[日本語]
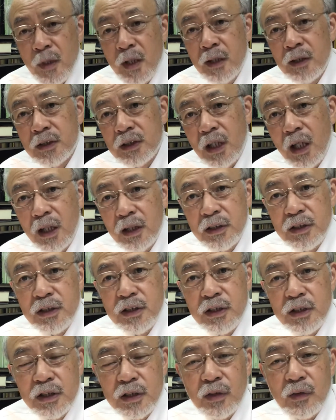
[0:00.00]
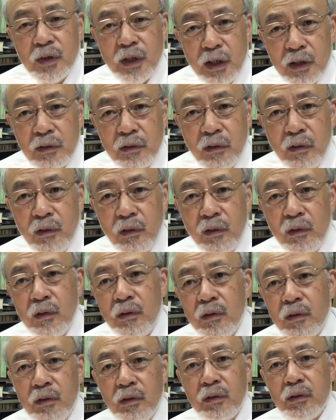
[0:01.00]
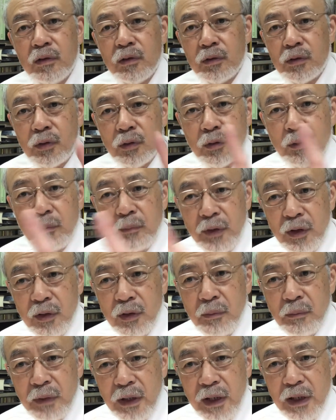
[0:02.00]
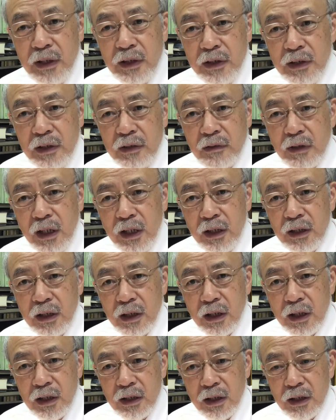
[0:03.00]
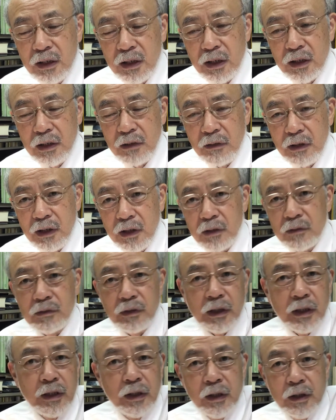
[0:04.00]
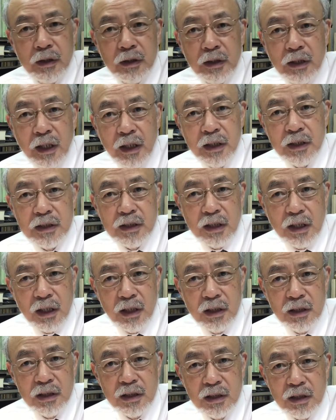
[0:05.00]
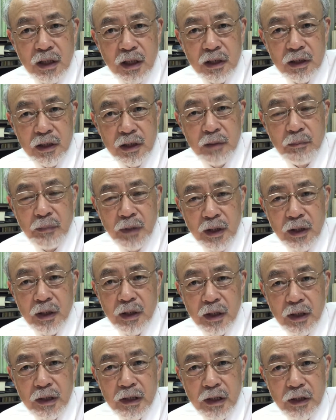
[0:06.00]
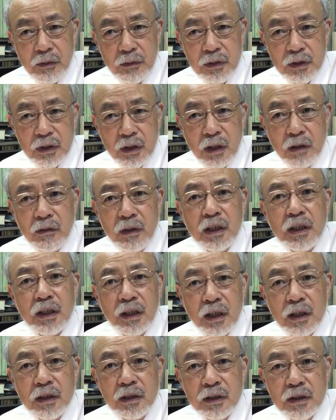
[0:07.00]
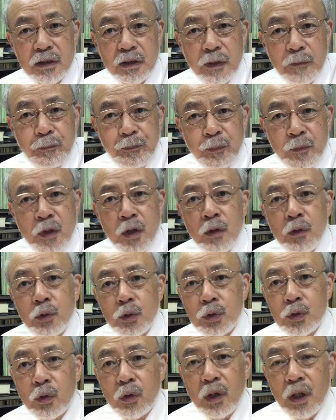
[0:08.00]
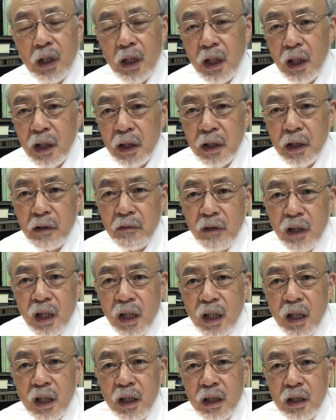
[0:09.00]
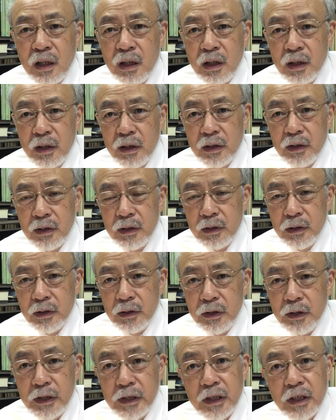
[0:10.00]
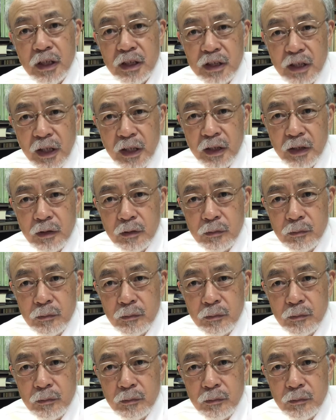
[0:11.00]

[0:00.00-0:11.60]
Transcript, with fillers: 三人称だとその目の前にいるあなあなたではなくて第三者に命令形を使うわけなんですね。そうすると彼は行きなさい。